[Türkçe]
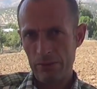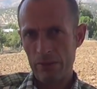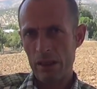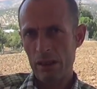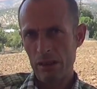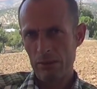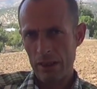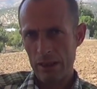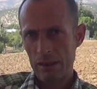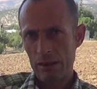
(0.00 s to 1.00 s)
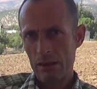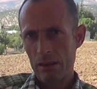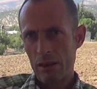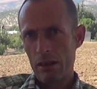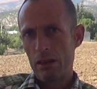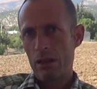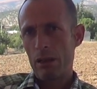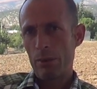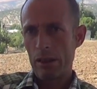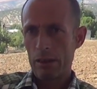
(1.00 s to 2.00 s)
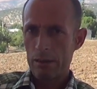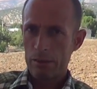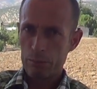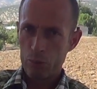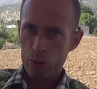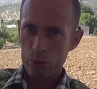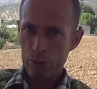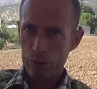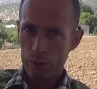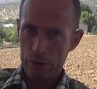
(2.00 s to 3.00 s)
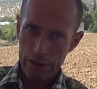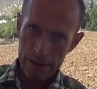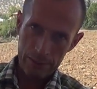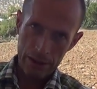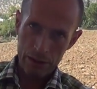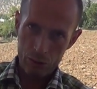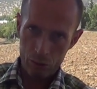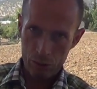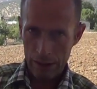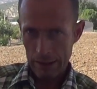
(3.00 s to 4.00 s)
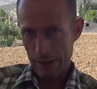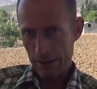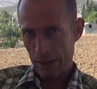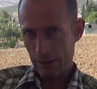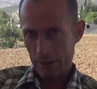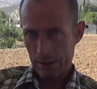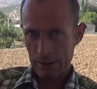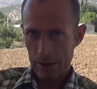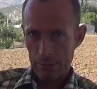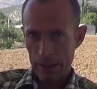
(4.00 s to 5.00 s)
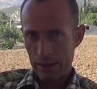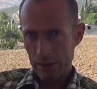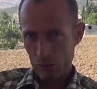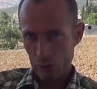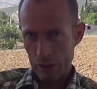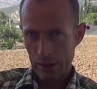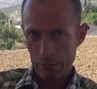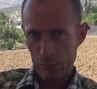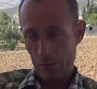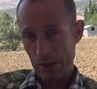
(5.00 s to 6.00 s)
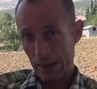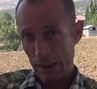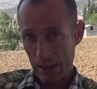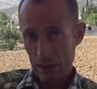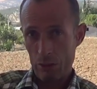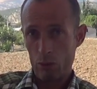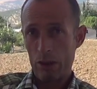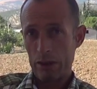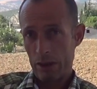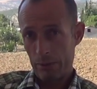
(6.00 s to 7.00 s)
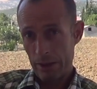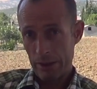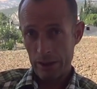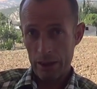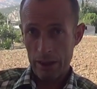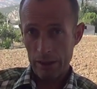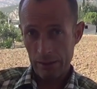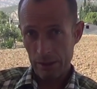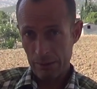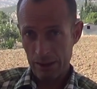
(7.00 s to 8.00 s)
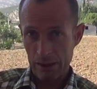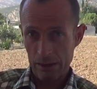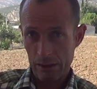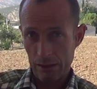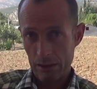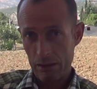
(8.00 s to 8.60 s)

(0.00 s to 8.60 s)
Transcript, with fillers: bir farklılık var. Ama e, bu hizmetin sürekliliği açısından merkezi yönetim bize ne kadar ulaşabileceği arasında bir sıkıntı.